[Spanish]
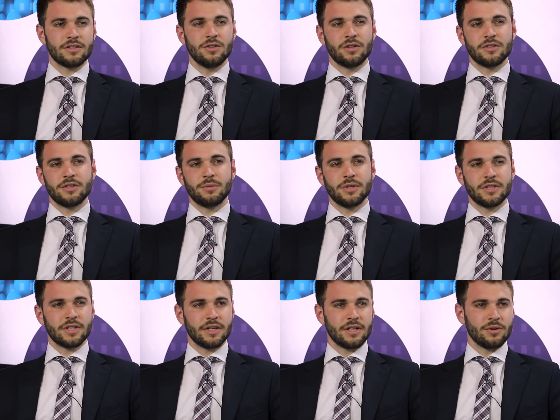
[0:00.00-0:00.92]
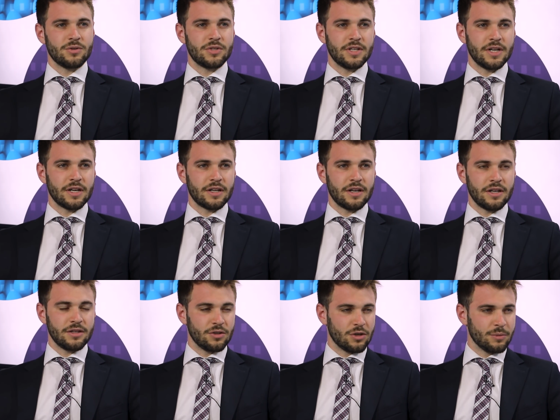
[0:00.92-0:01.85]
lo que se puede llegar a considerar
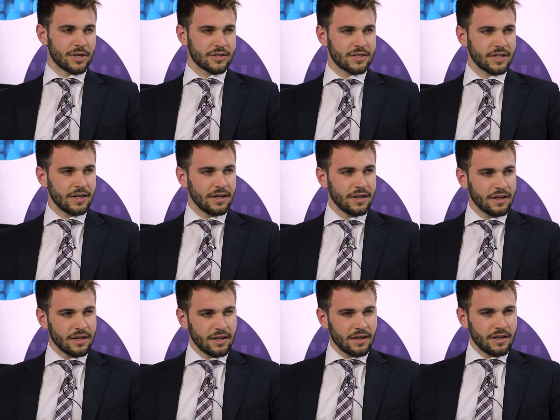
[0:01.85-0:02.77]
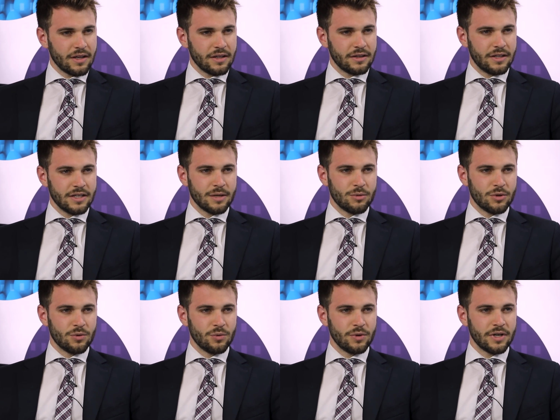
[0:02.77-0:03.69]
crédito comercial,
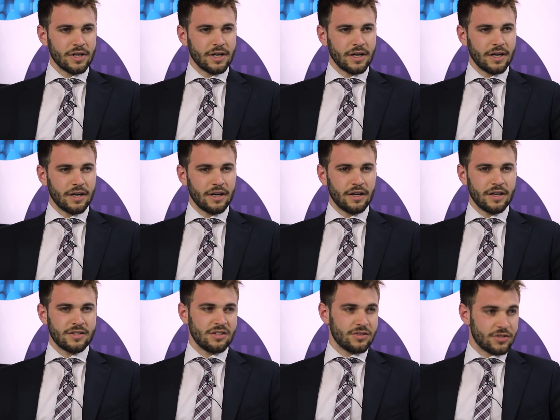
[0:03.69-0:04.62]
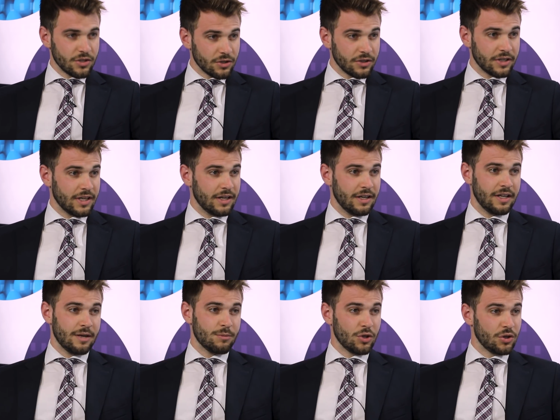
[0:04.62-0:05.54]
teníamos una escisión
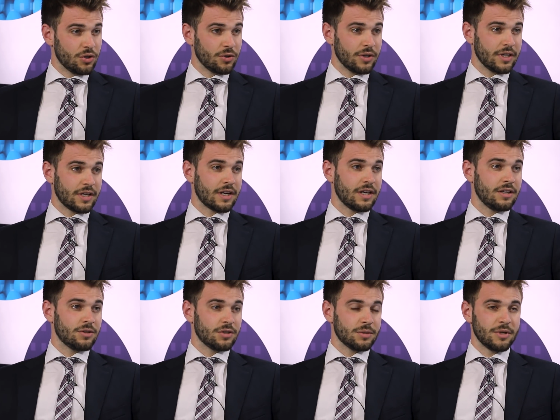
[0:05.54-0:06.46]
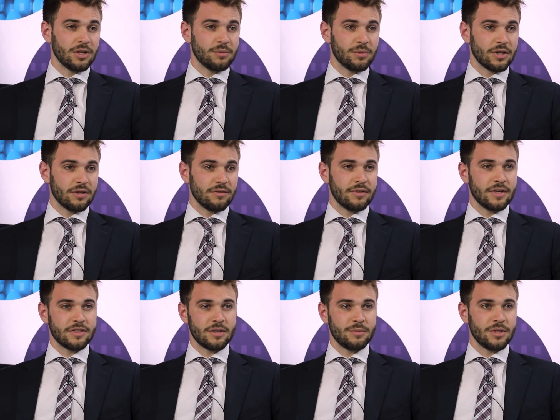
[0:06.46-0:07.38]
del monto de crédito tomado por el
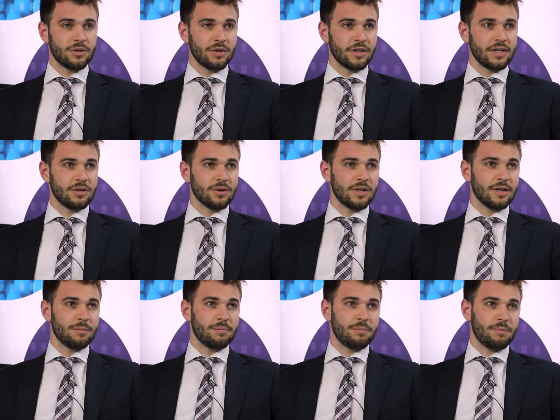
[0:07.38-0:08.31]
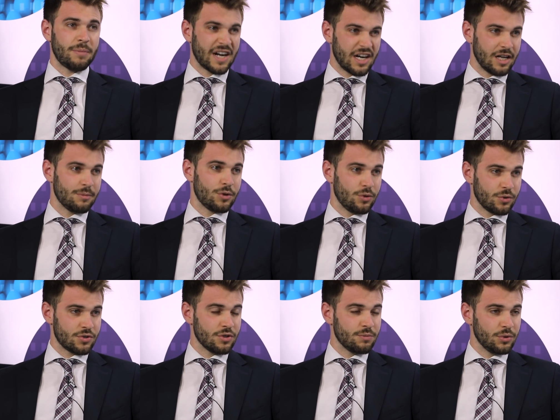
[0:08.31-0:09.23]
financiamiento agrícola para la
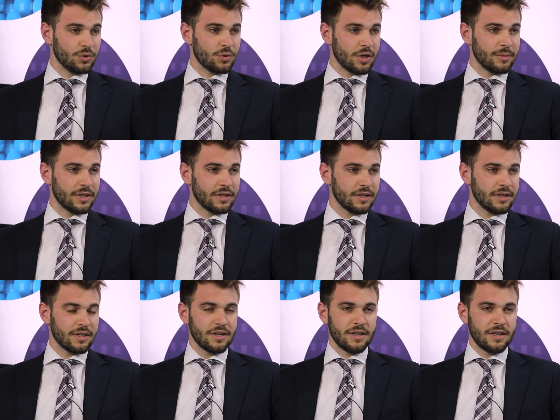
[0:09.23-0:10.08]
producción puntualmente,